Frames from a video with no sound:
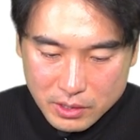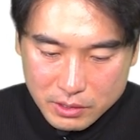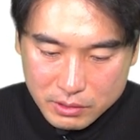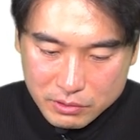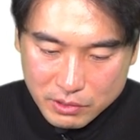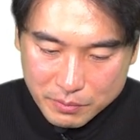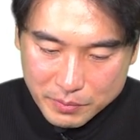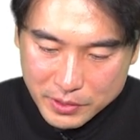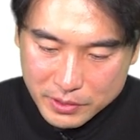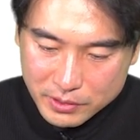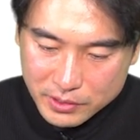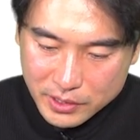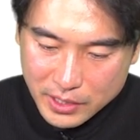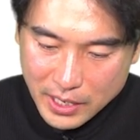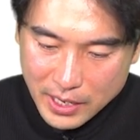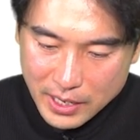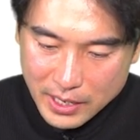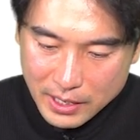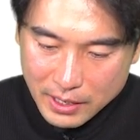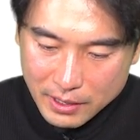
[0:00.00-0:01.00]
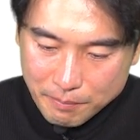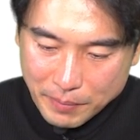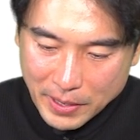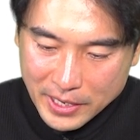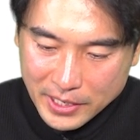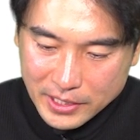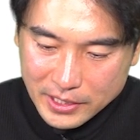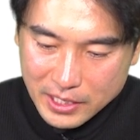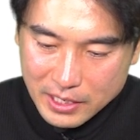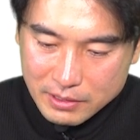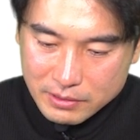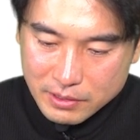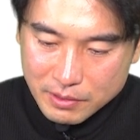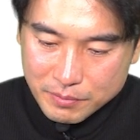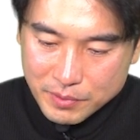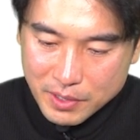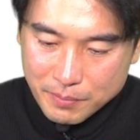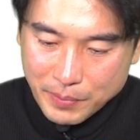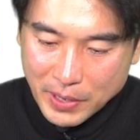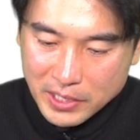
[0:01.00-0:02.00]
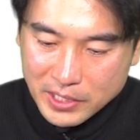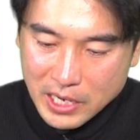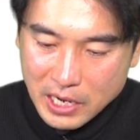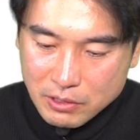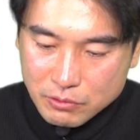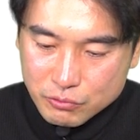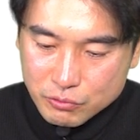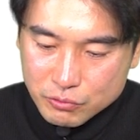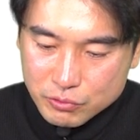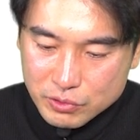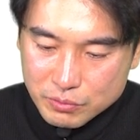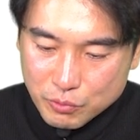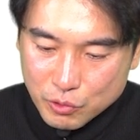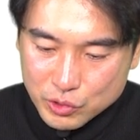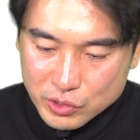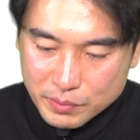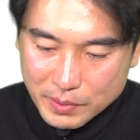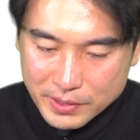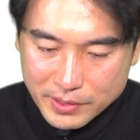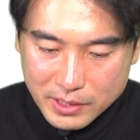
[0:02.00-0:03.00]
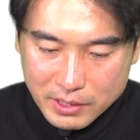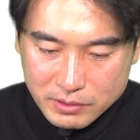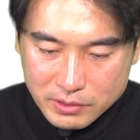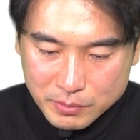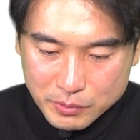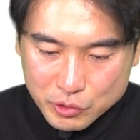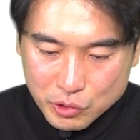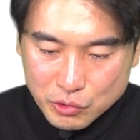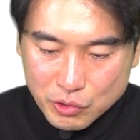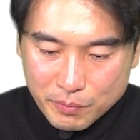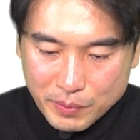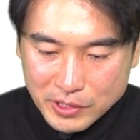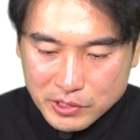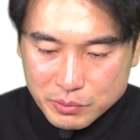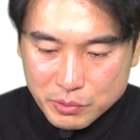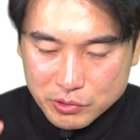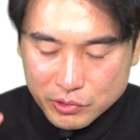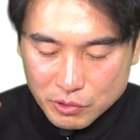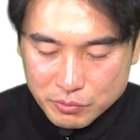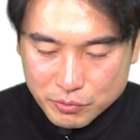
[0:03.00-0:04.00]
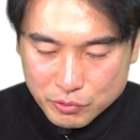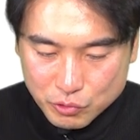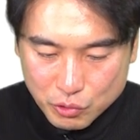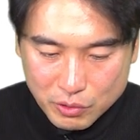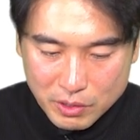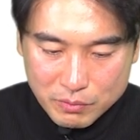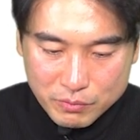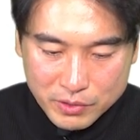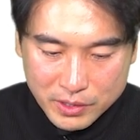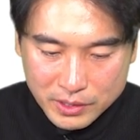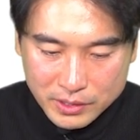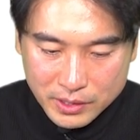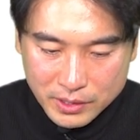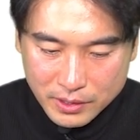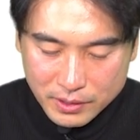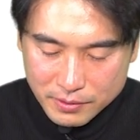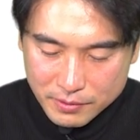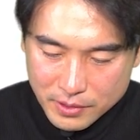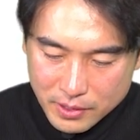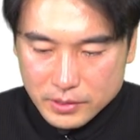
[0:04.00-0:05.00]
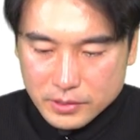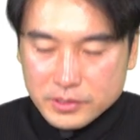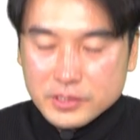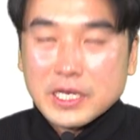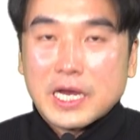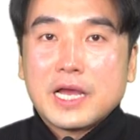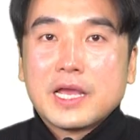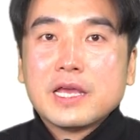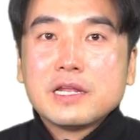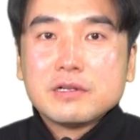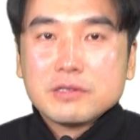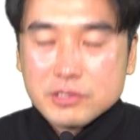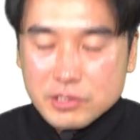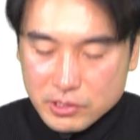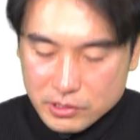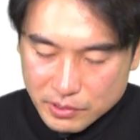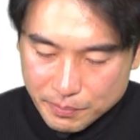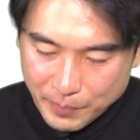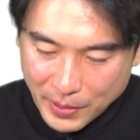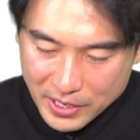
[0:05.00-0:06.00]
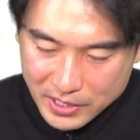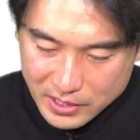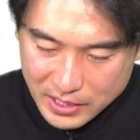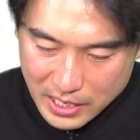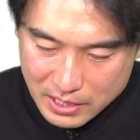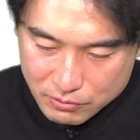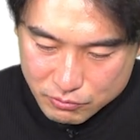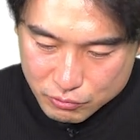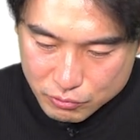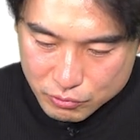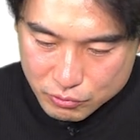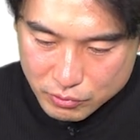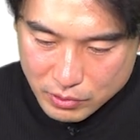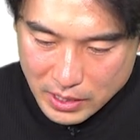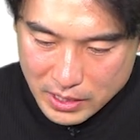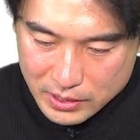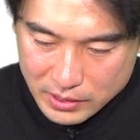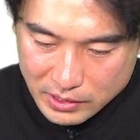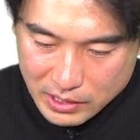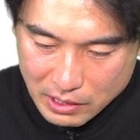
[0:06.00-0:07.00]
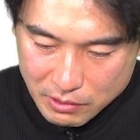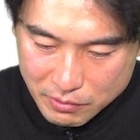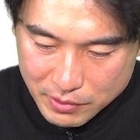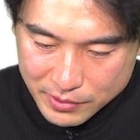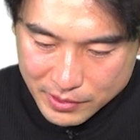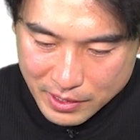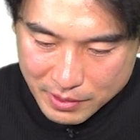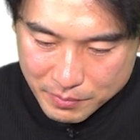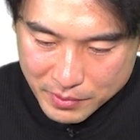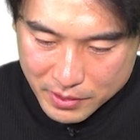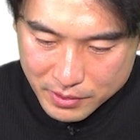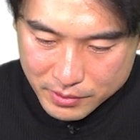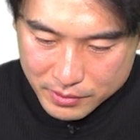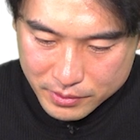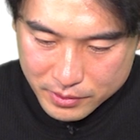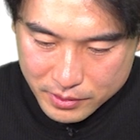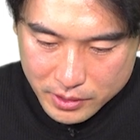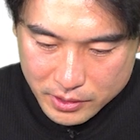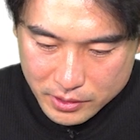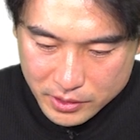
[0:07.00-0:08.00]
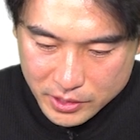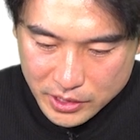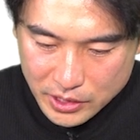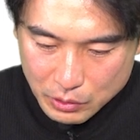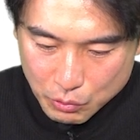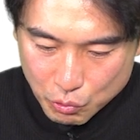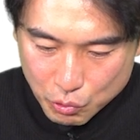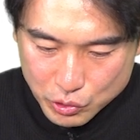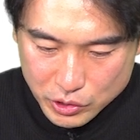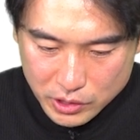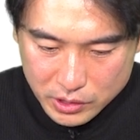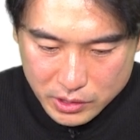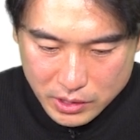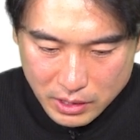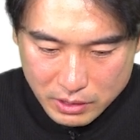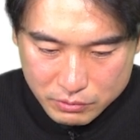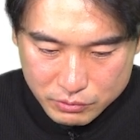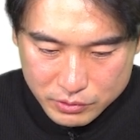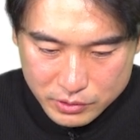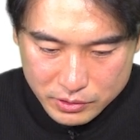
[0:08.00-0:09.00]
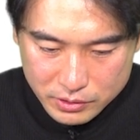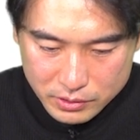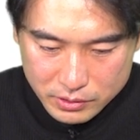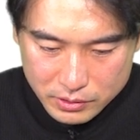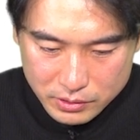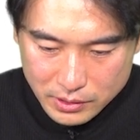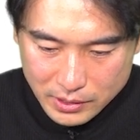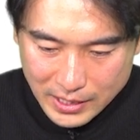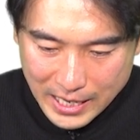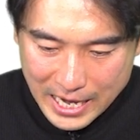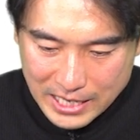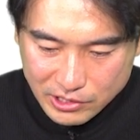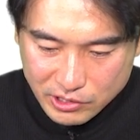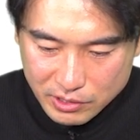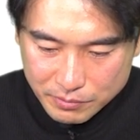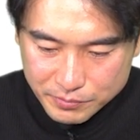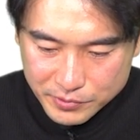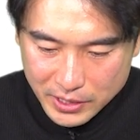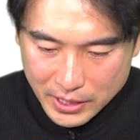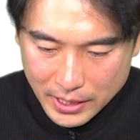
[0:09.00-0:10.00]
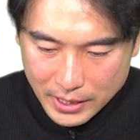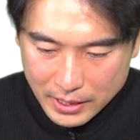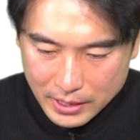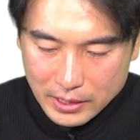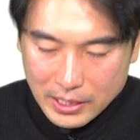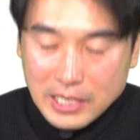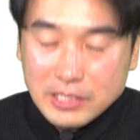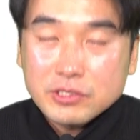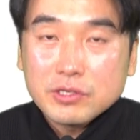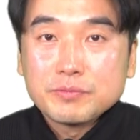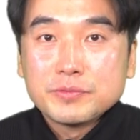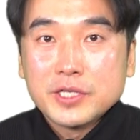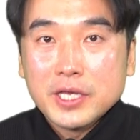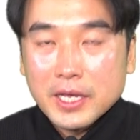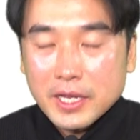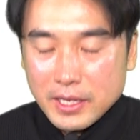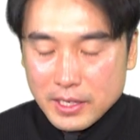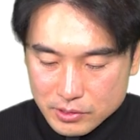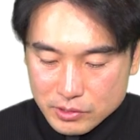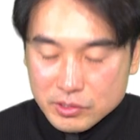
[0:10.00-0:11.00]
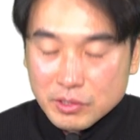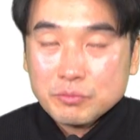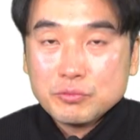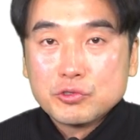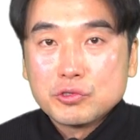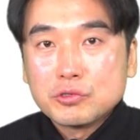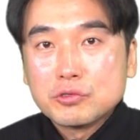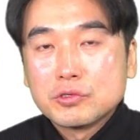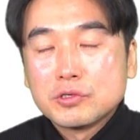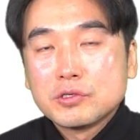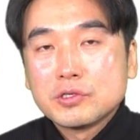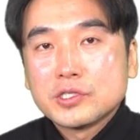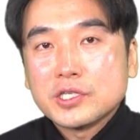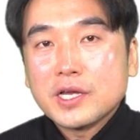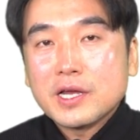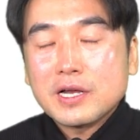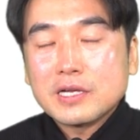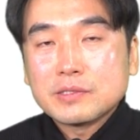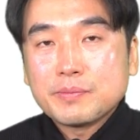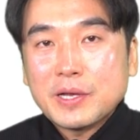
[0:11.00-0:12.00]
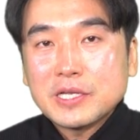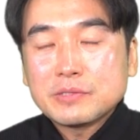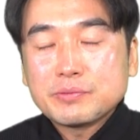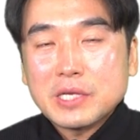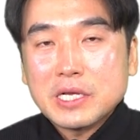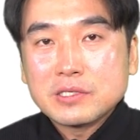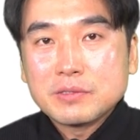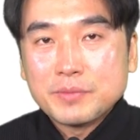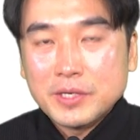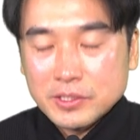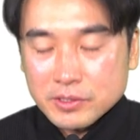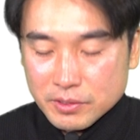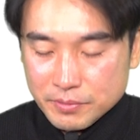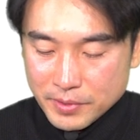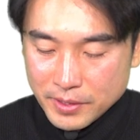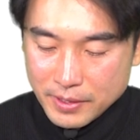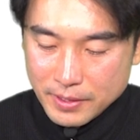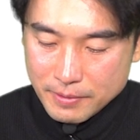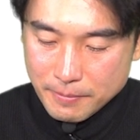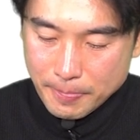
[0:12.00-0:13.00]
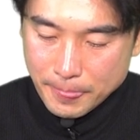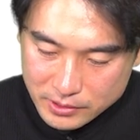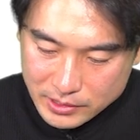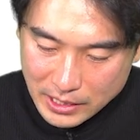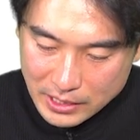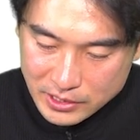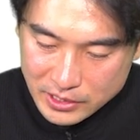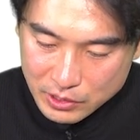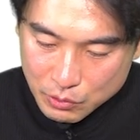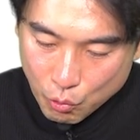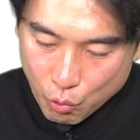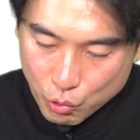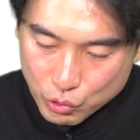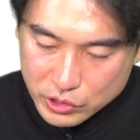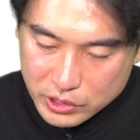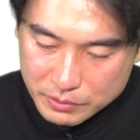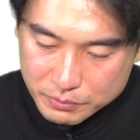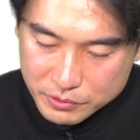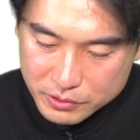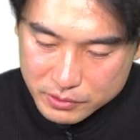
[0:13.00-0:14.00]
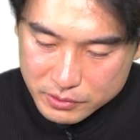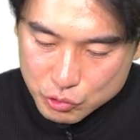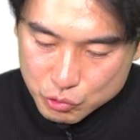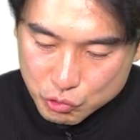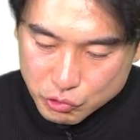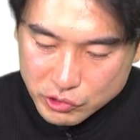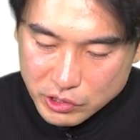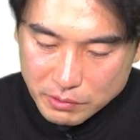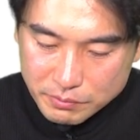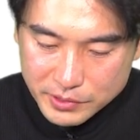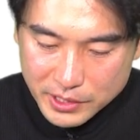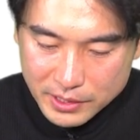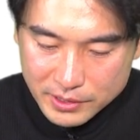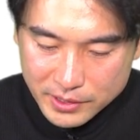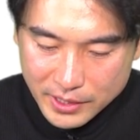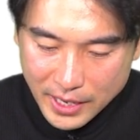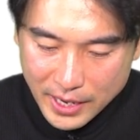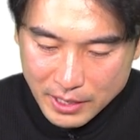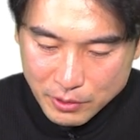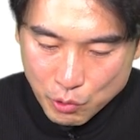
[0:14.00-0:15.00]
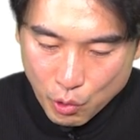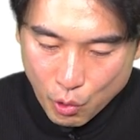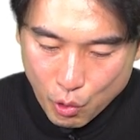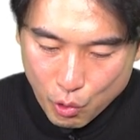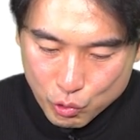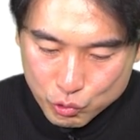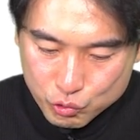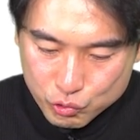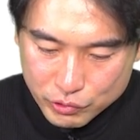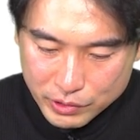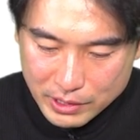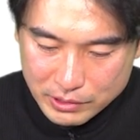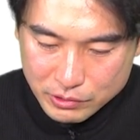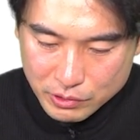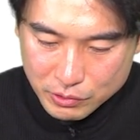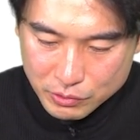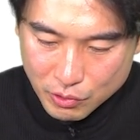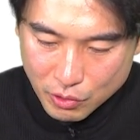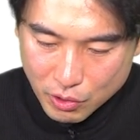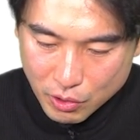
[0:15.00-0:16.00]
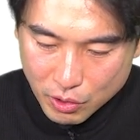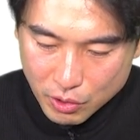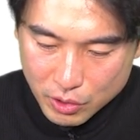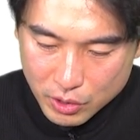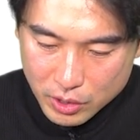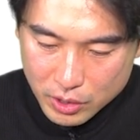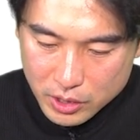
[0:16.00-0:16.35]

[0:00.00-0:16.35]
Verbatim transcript: 그러면 이게 100이다 그러면 100가구를 모집한다 그러면 전용 80원 저금통 초과 물량이 자 예를 들어서 100가구가 있다고 한다면 이 50가구는 가점제 가점제 점수 그 청약까지 84점 만점에 자 이 50은 추첨제인데 요 중에서도